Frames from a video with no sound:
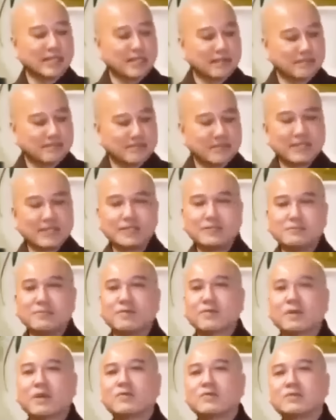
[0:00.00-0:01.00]
tìm ra được
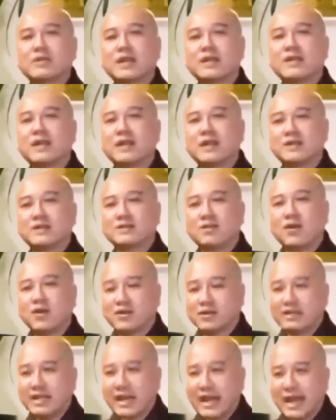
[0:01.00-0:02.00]
một câu trả lời
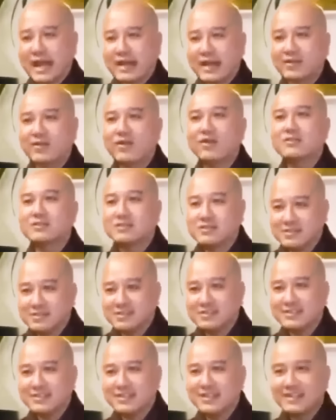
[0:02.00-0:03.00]
con gà có trước
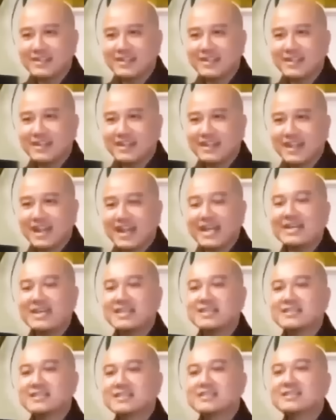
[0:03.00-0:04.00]

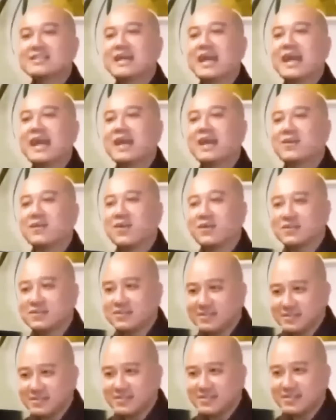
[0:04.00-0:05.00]
hay trứng gà có
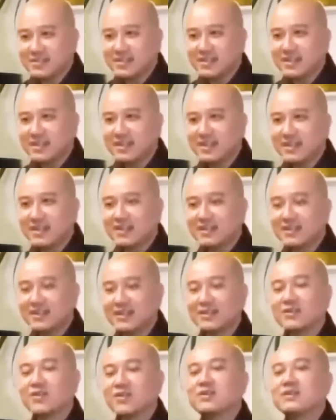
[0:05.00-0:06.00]
trước
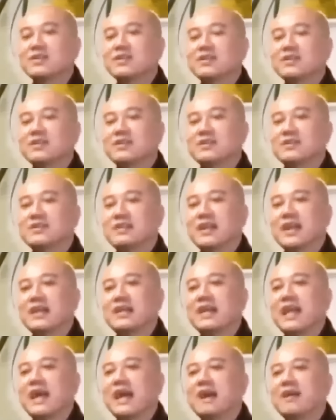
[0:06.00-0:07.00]
thì có gì
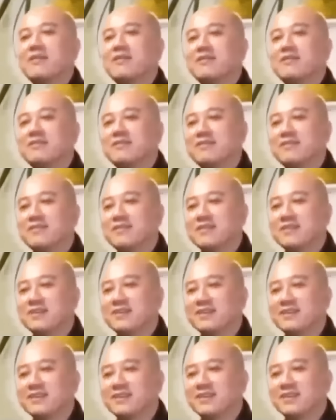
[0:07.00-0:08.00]
khác lạ không?
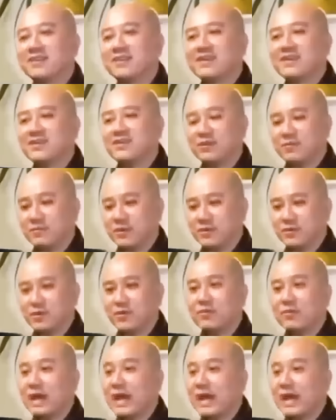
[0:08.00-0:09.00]
Rồi mình
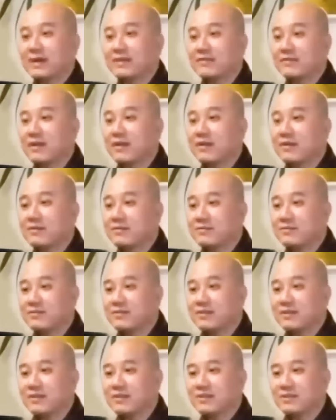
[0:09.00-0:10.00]
cũng ăn phải không?
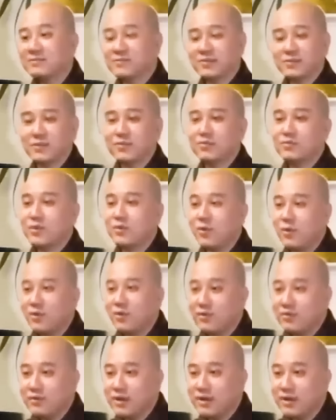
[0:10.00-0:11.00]
Mình cũng
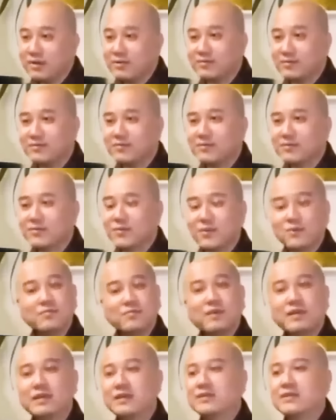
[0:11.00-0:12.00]
ngủ phải không?
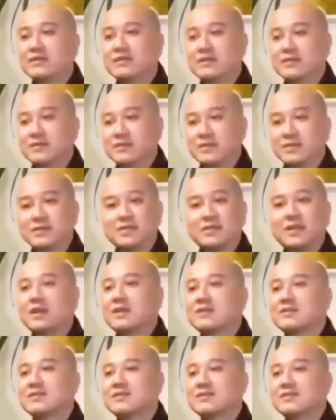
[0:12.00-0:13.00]
Cũng bình thường rồi chết.